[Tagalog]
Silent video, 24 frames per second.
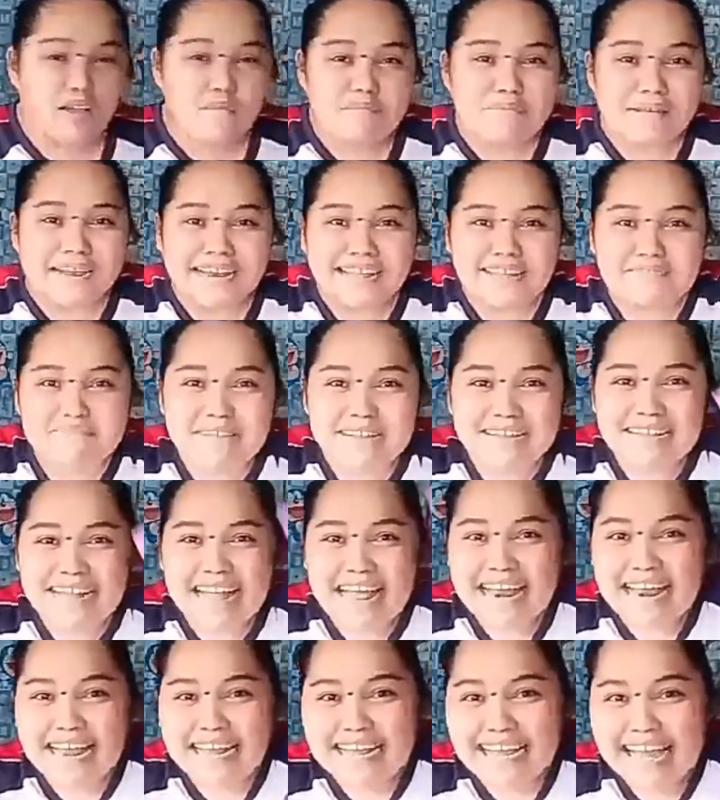ikaw pala yung
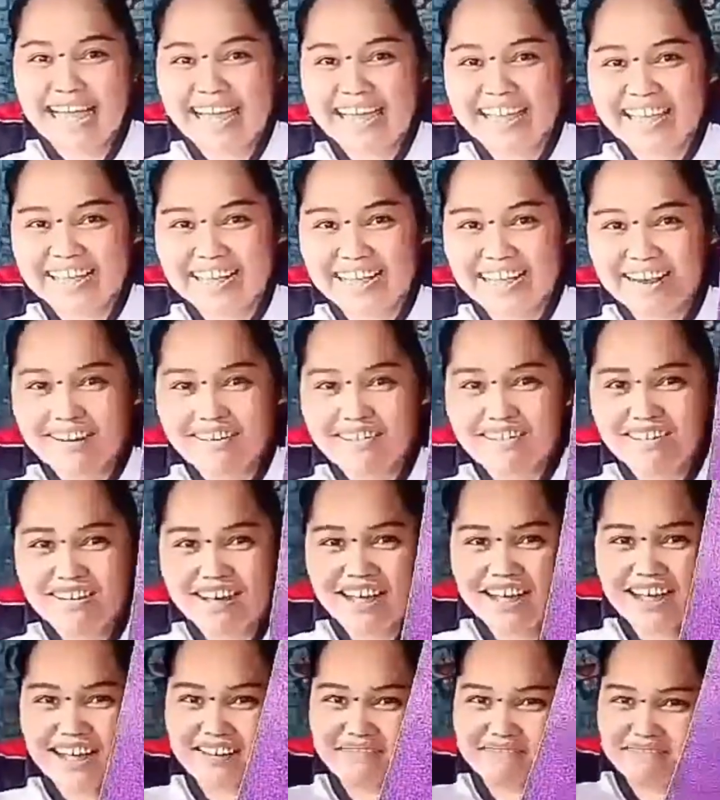maglalagay,
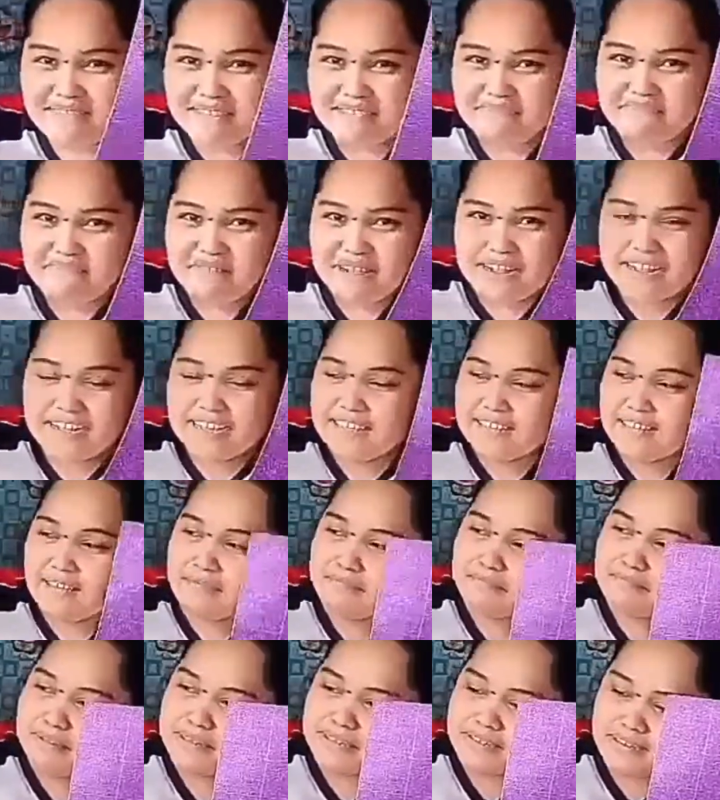kaloka, may
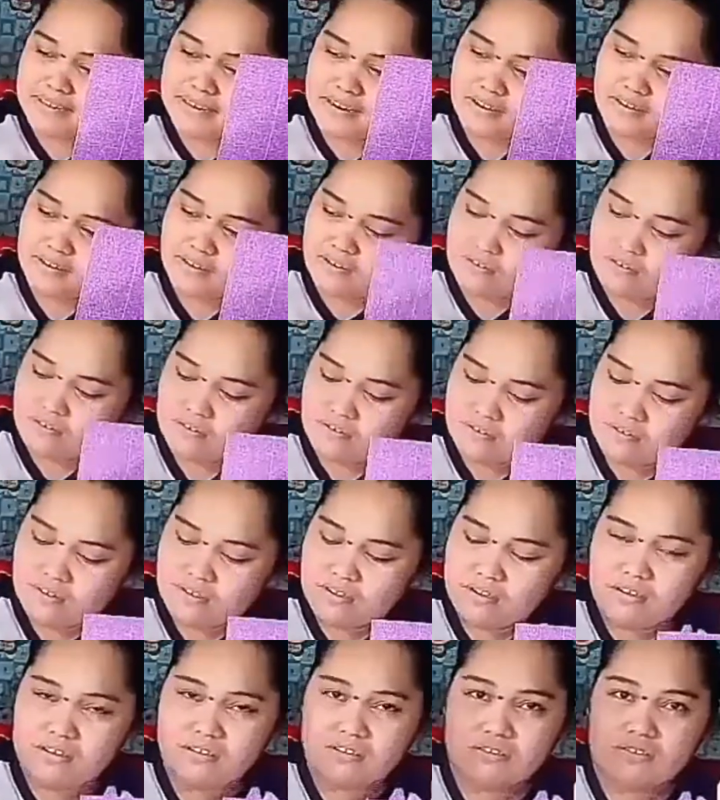paganyan pa sila, oh.
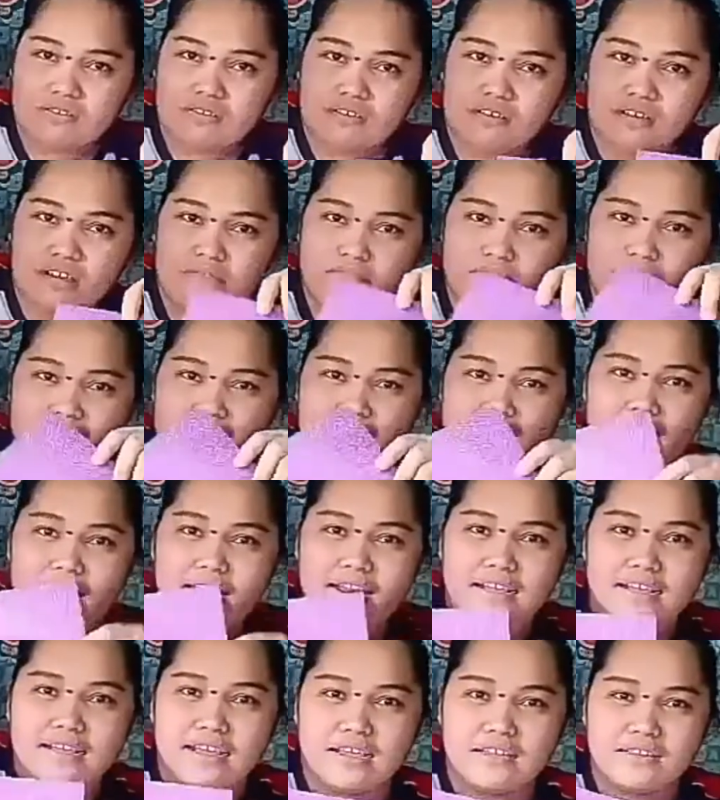So, ikaw
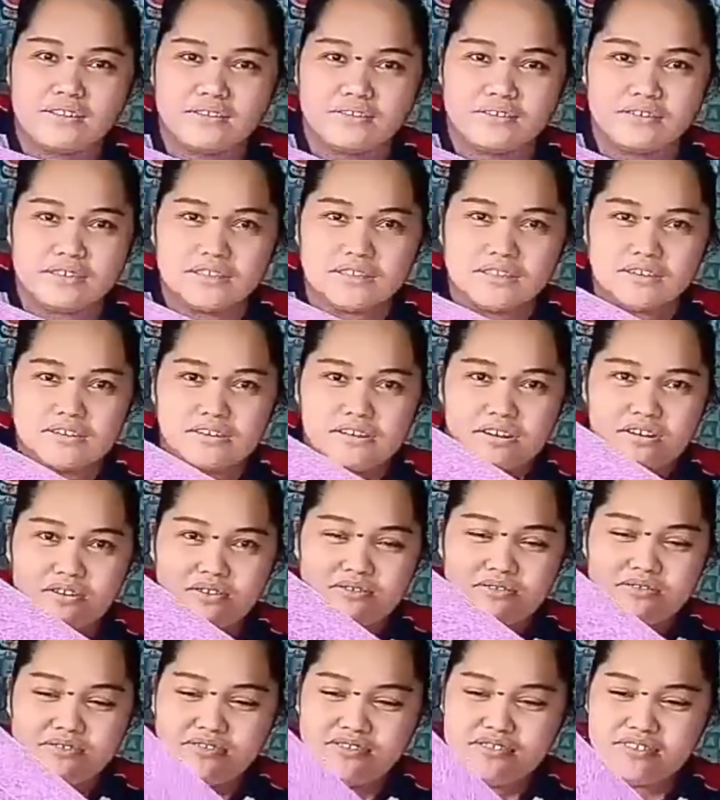maglalagay, do it your
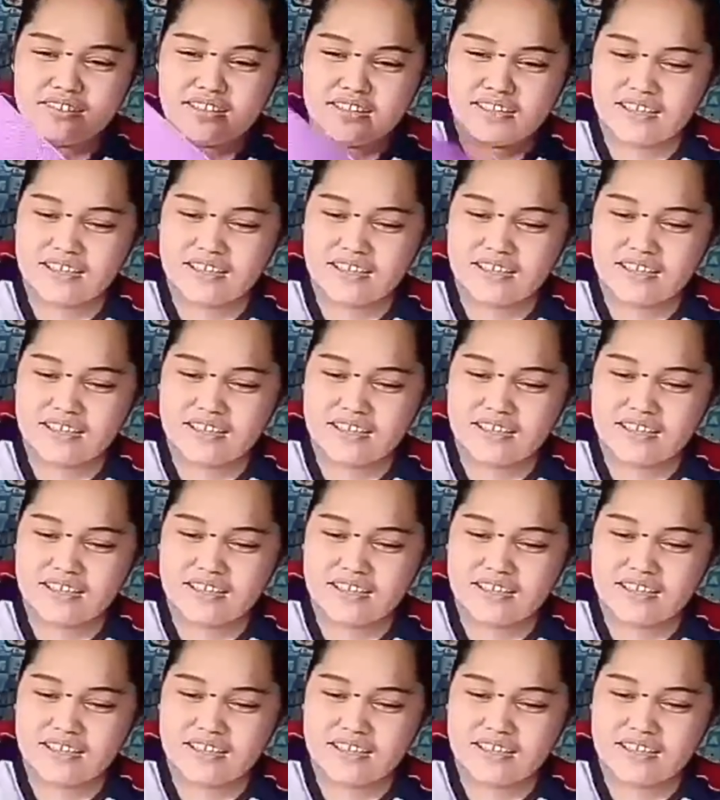own.